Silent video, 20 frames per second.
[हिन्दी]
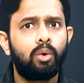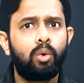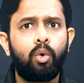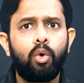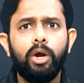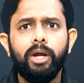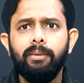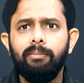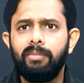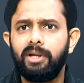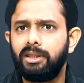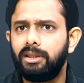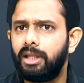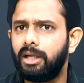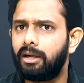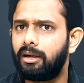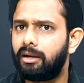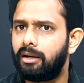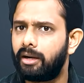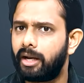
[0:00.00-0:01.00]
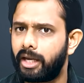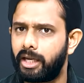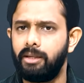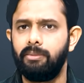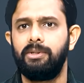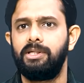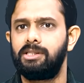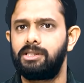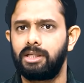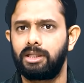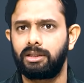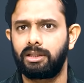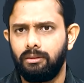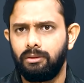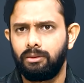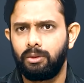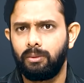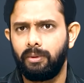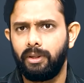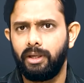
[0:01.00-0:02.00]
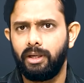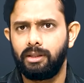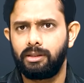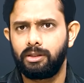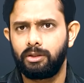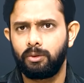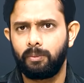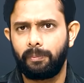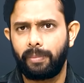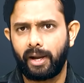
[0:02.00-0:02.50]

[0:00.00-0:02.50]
कोई मंदिर नहीं बन सकता तो भाई ऐसे तो